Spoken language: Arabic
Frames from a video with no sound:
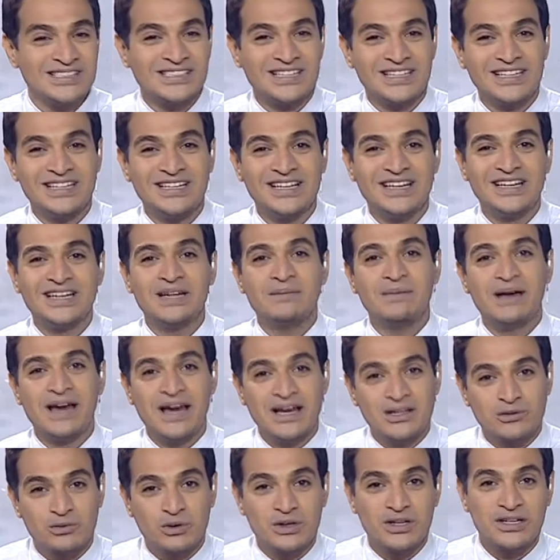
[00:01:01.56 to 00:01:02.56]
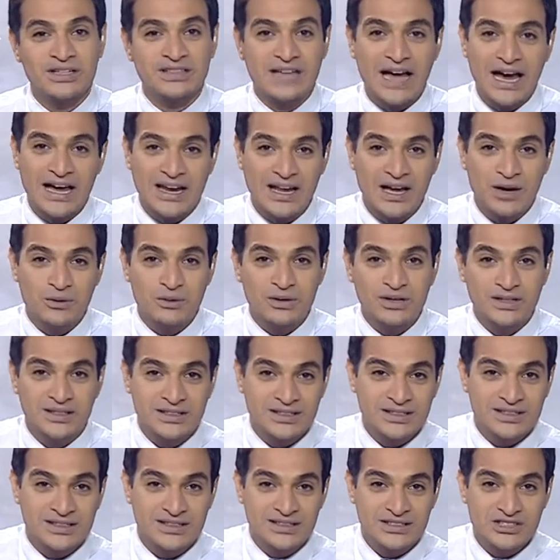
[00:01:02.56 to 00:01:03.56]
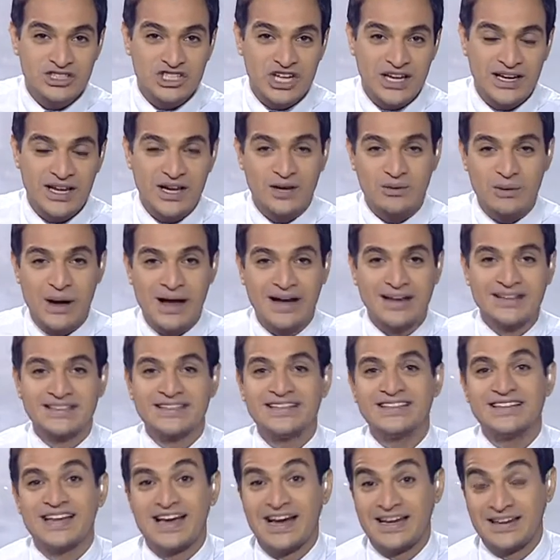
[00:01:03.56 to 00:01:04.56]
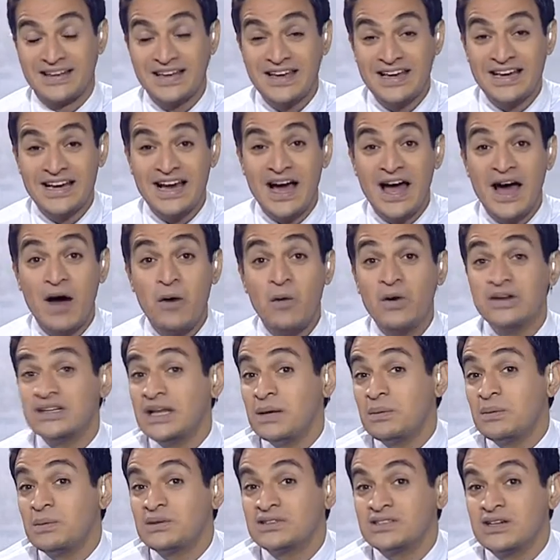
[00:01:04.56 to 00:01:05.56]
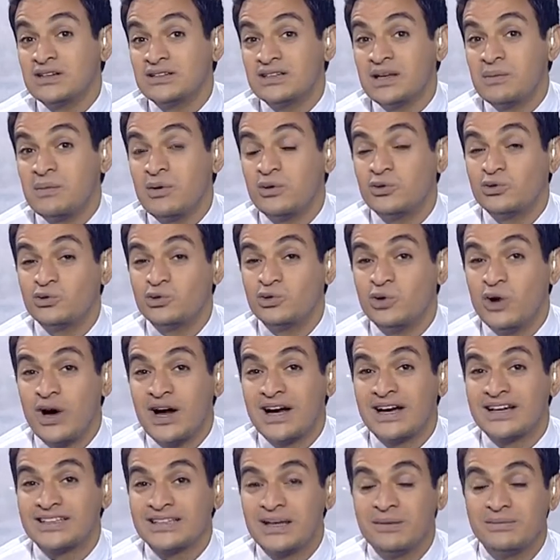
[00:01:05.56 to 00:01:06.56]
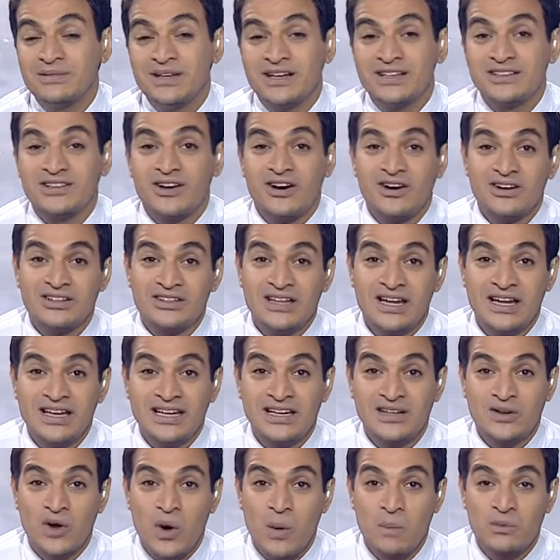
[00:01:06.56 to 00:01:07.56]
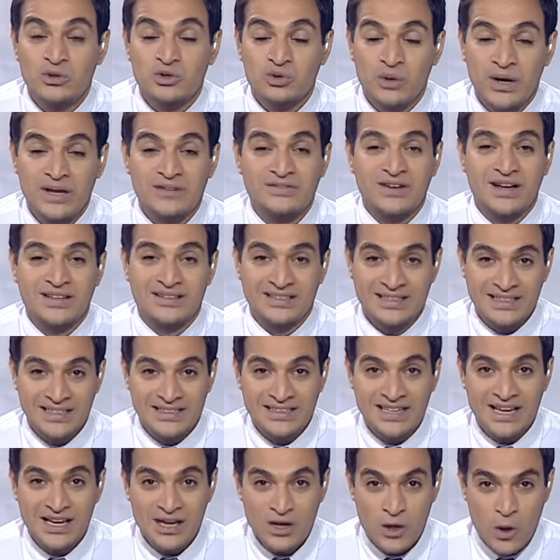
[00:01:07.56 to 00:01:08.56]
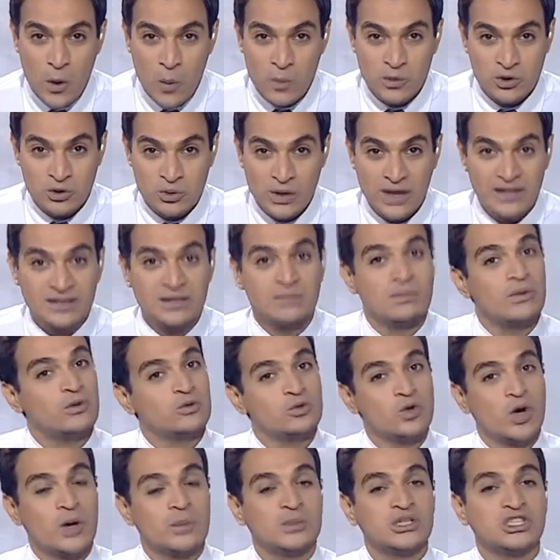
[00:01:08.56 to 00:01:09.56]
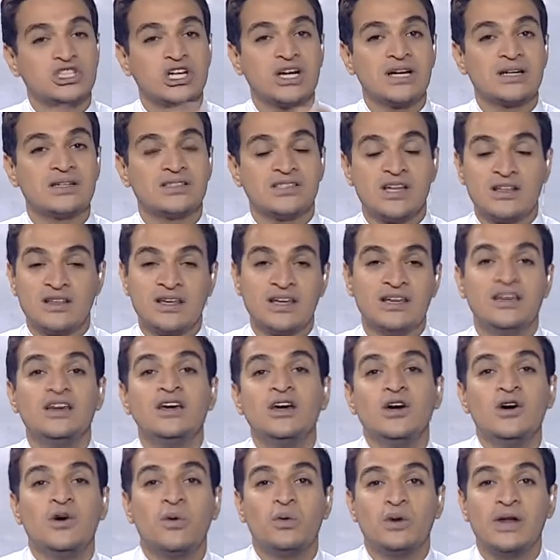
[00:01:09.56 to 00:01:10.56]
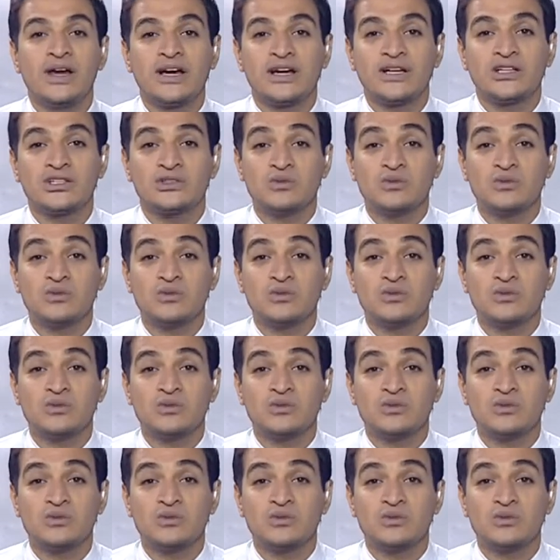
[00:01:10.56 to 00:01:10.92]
ايه اللي مات واللي اتحرق واللي اتشرق وحاجات كده يعني هو ده ببساطه موضوع كتابنا النهارده لكن هو مش واقف عند كده ومش واخد الموضوع بشكل سطحي ولكن